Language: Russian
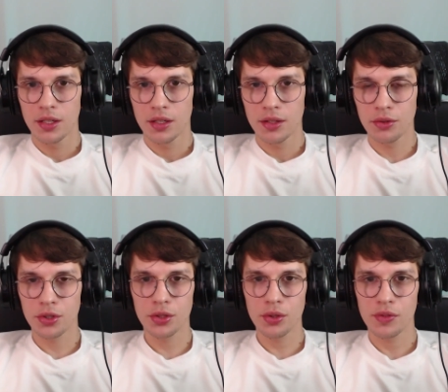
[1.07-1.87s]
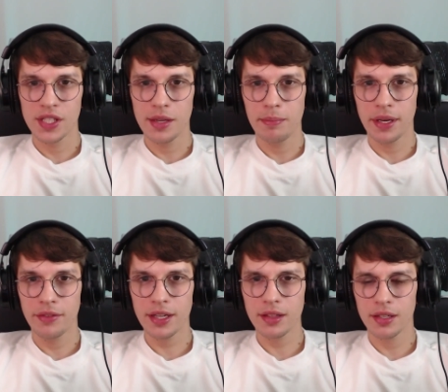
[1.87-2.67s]
Ну что, всем
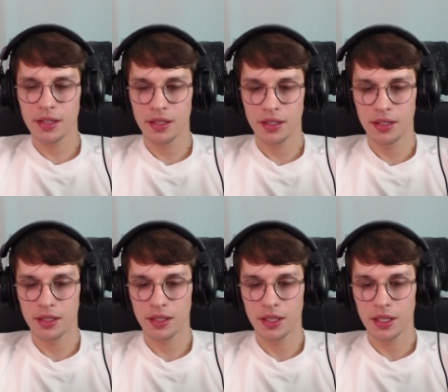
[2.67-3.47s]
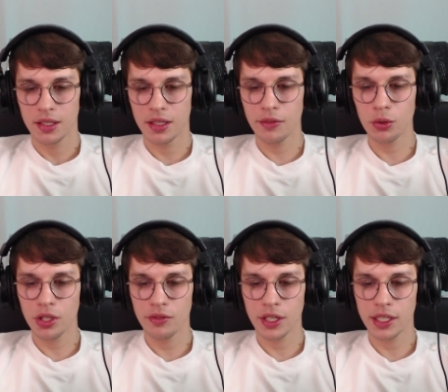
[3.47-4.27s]
привет! Давно
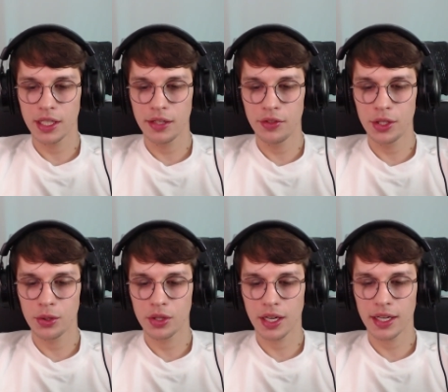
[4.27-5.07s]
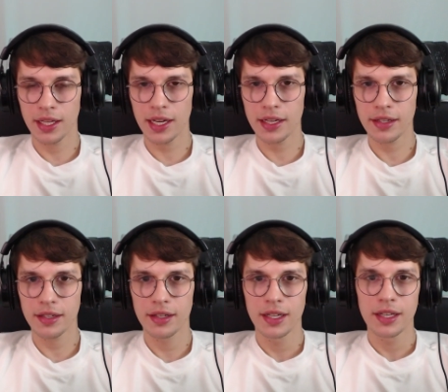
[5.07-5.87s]
не выходили видео на канале,
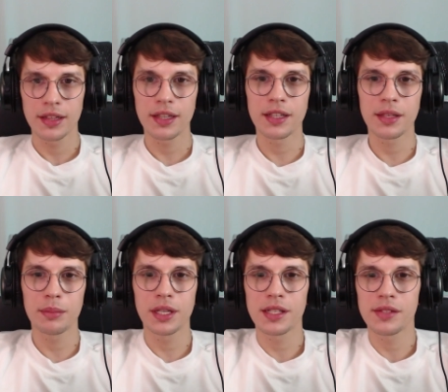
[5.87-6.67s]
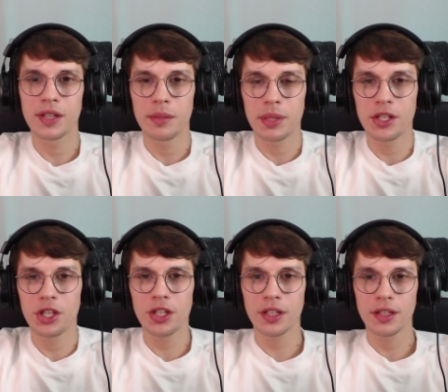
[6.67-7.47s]
на это были свои
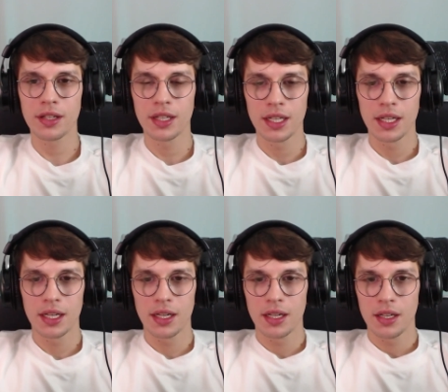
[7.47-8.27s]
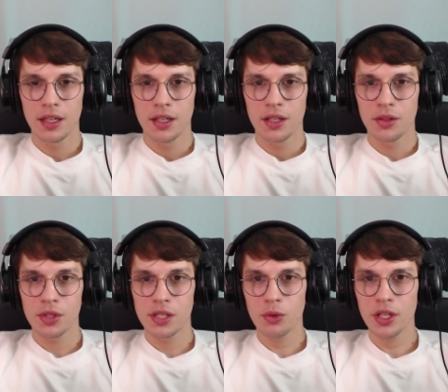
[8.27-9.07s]
причины. Но
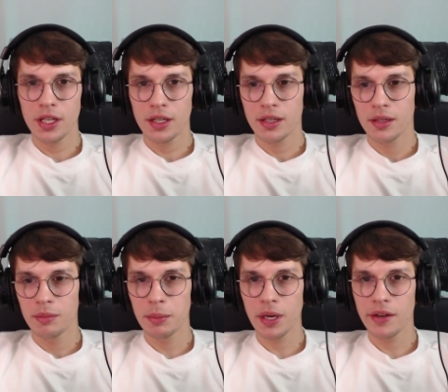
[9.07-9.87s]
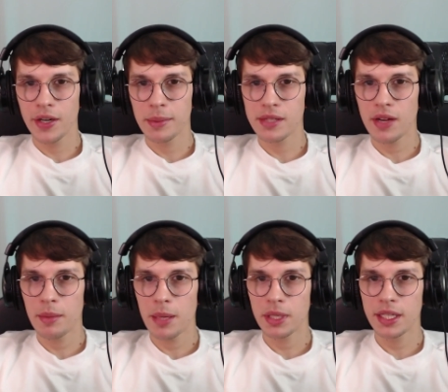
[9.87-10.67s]
сегодня мы поговорим с
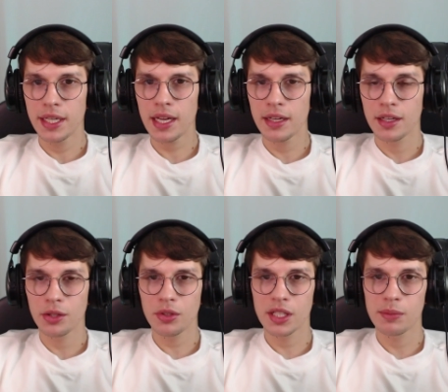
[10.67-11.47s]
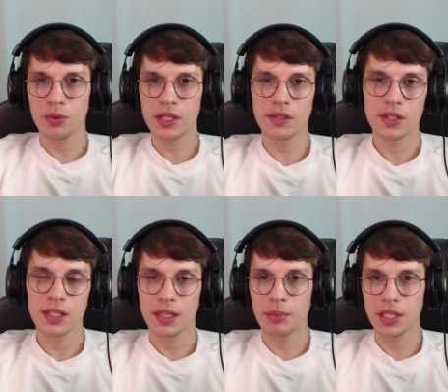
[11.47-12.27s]
вами о материале, который
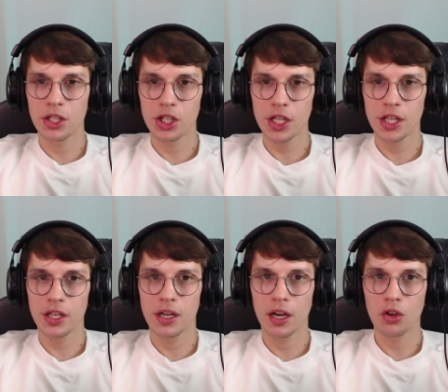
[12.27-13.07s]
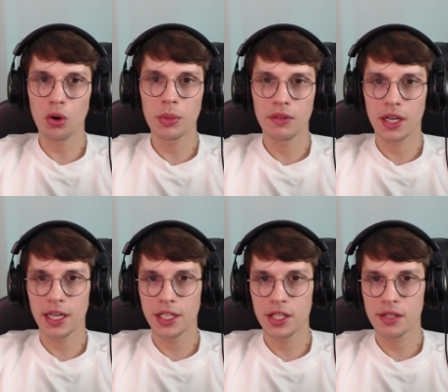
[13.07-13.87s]
использовался на протяжении огромного
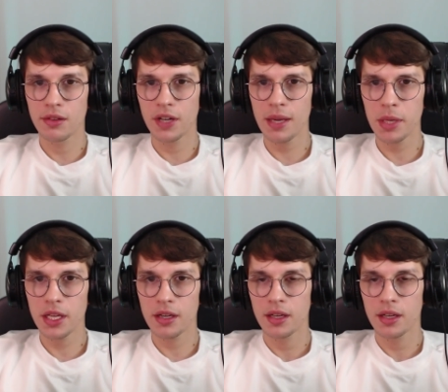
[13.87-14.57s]
количества времени,